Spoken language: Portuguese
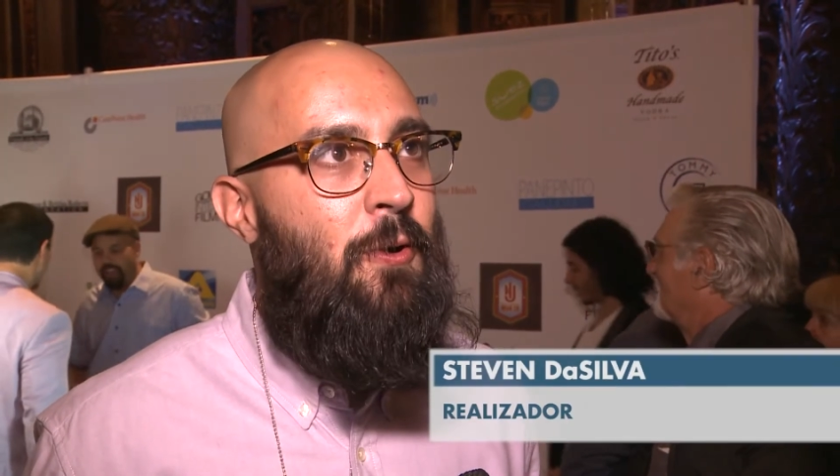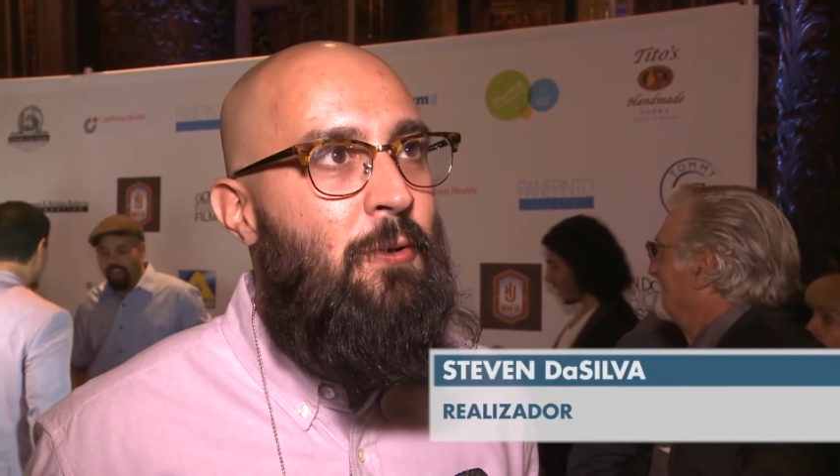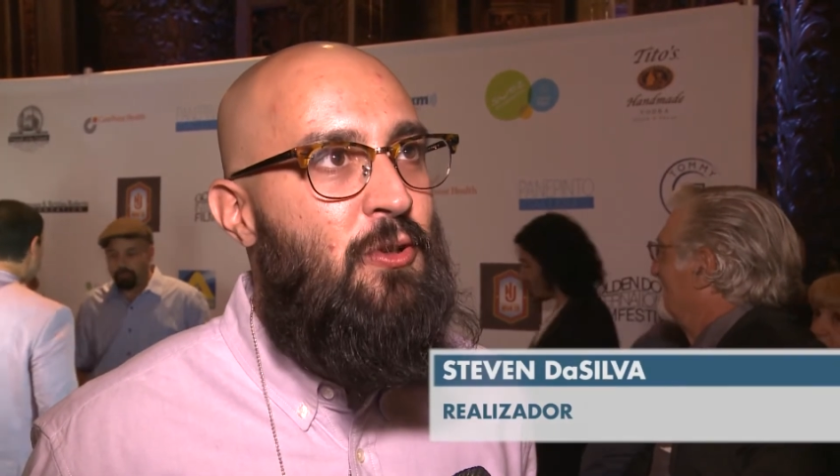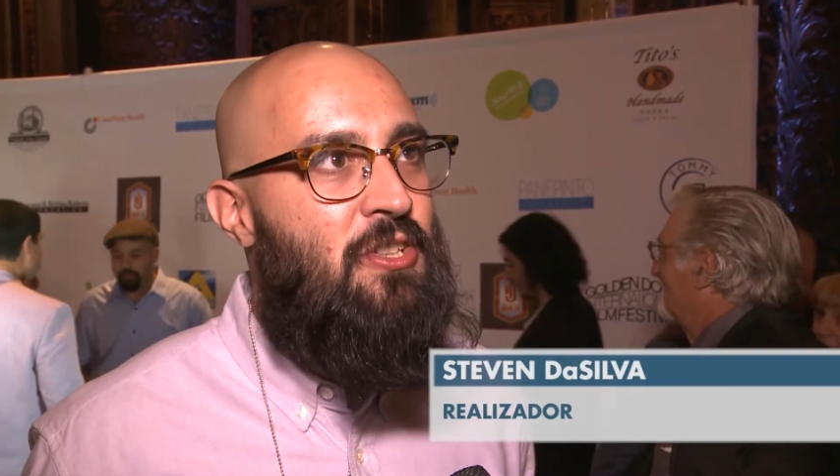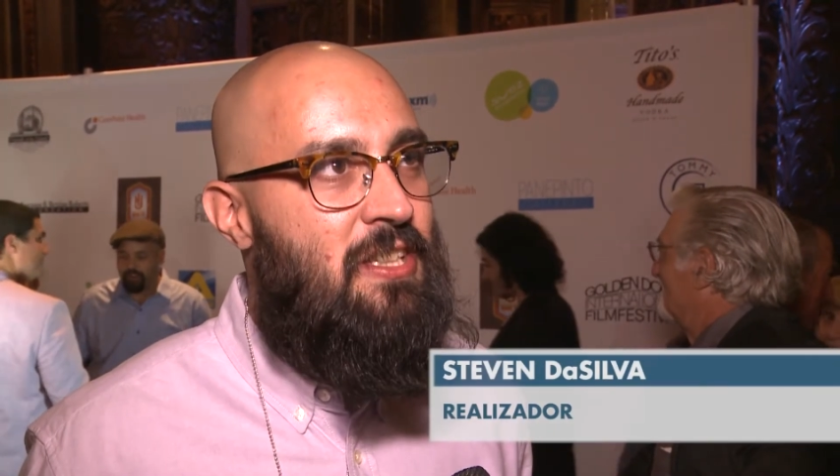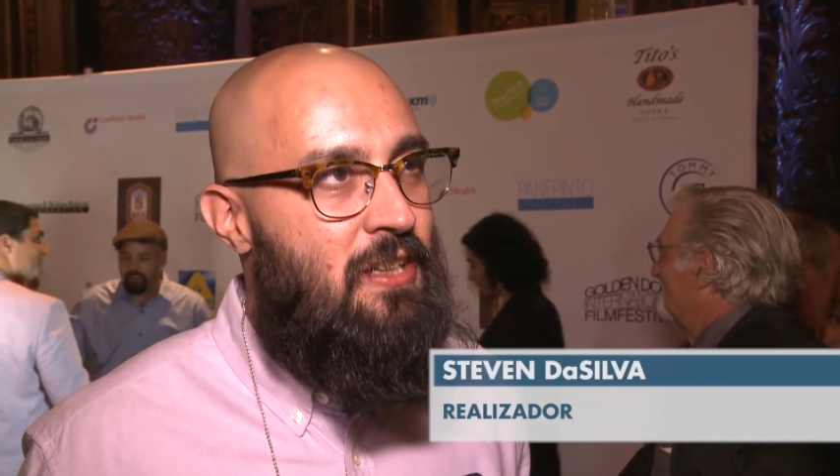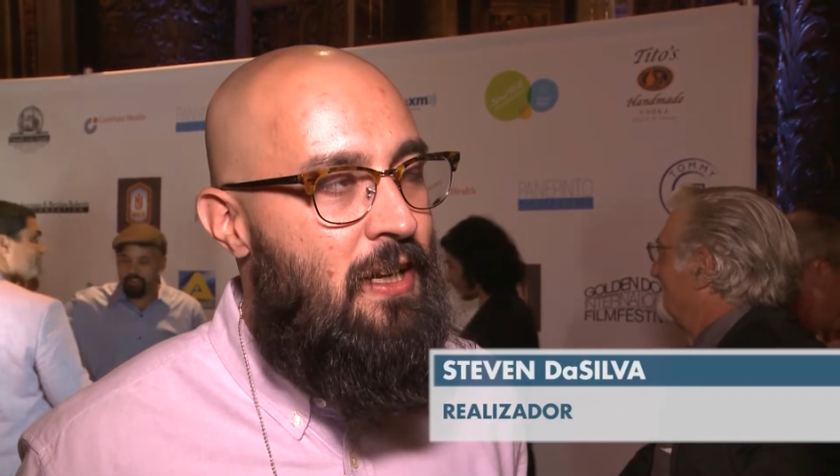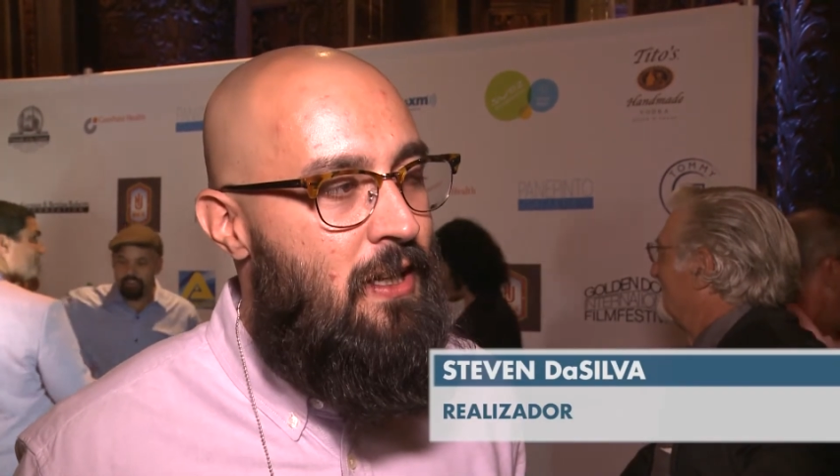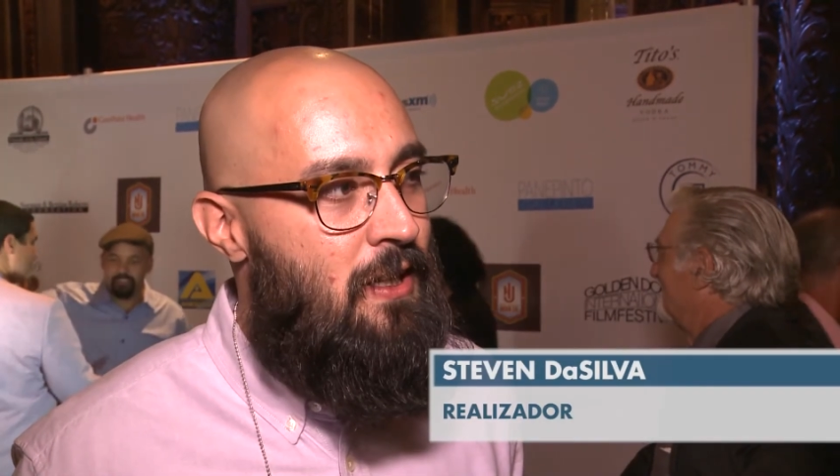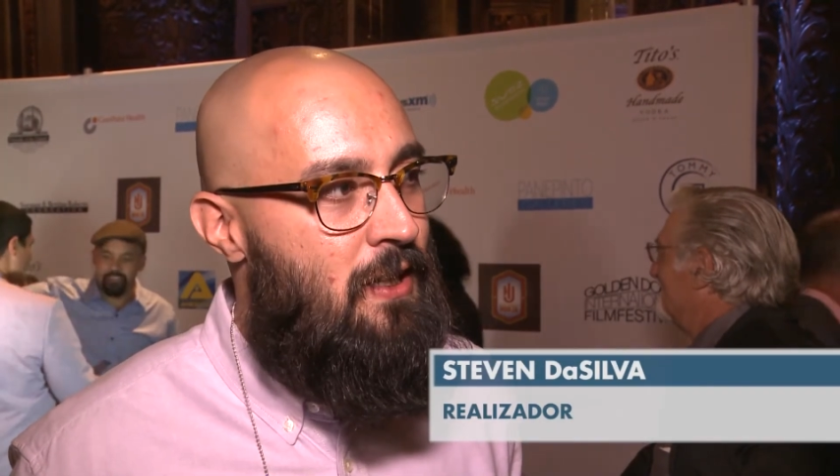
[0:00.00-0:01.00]

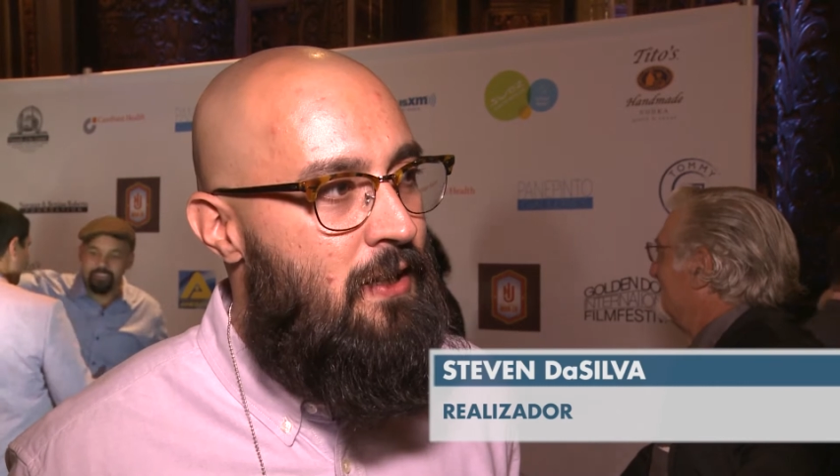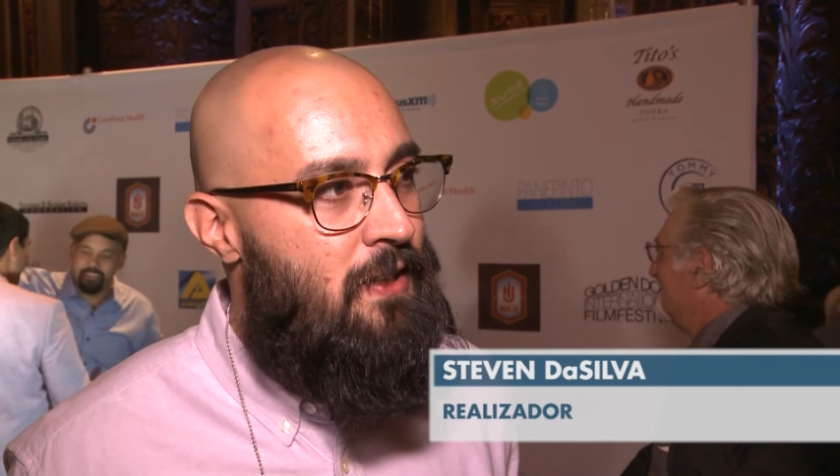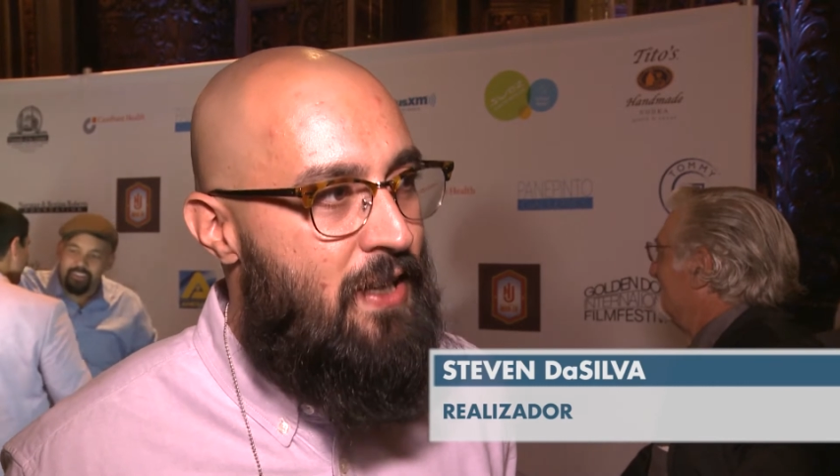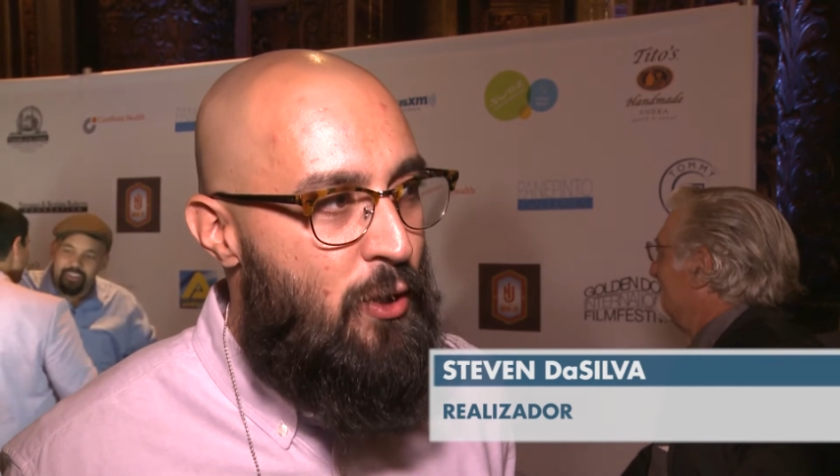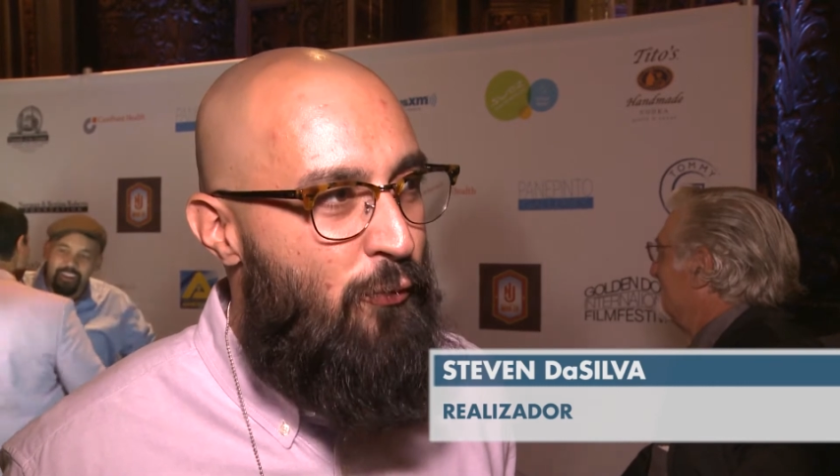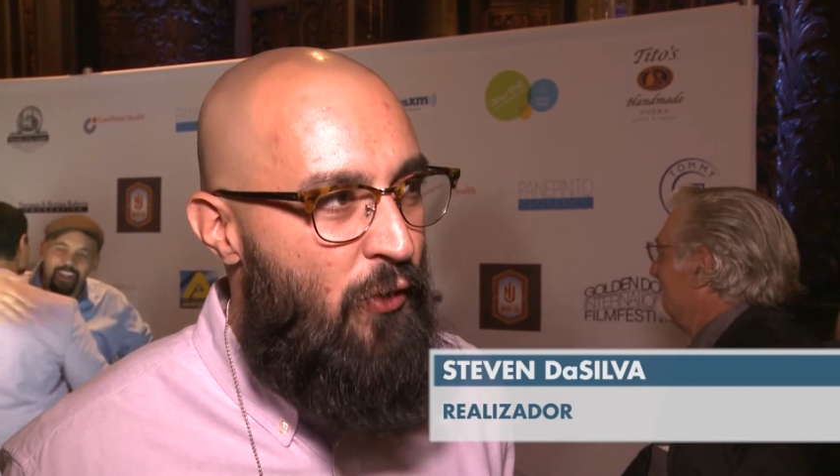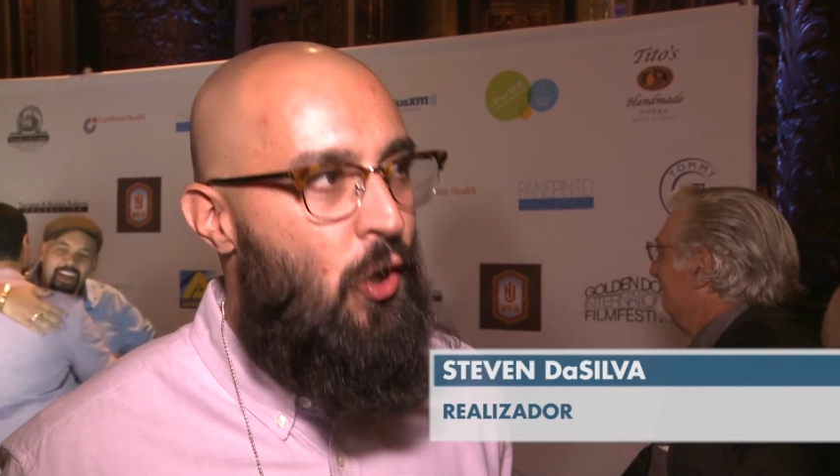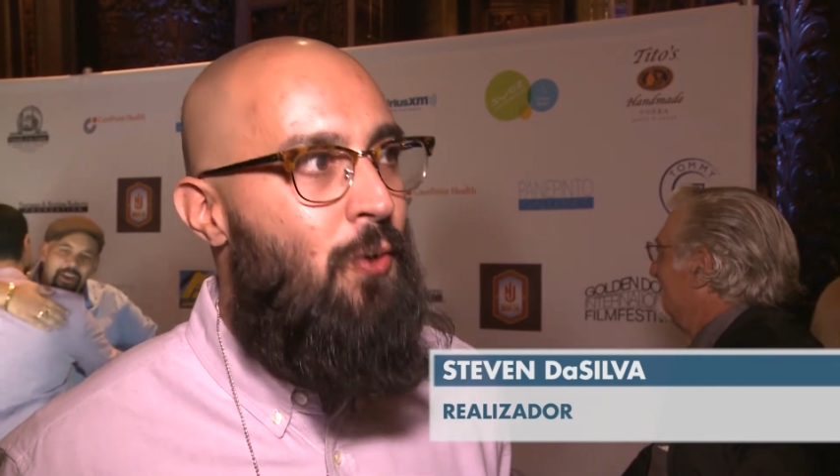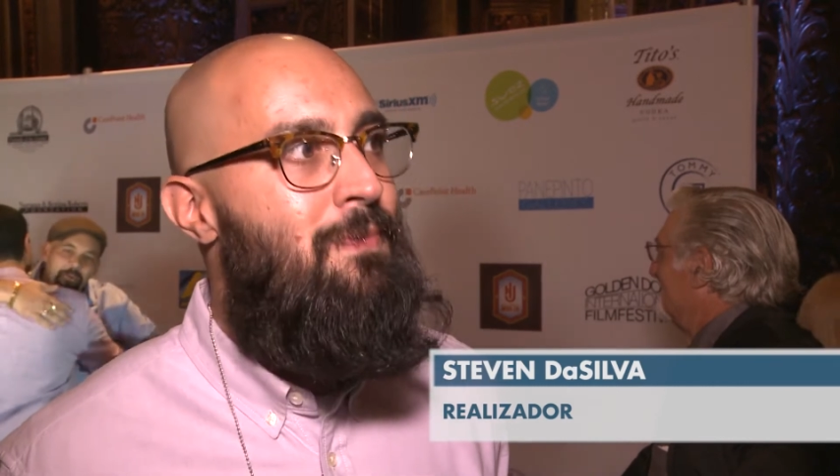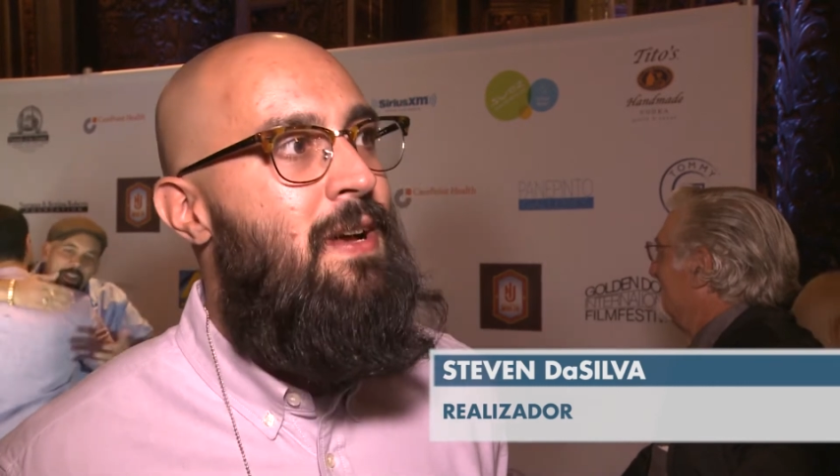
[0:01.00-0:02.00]
uh, querer o filme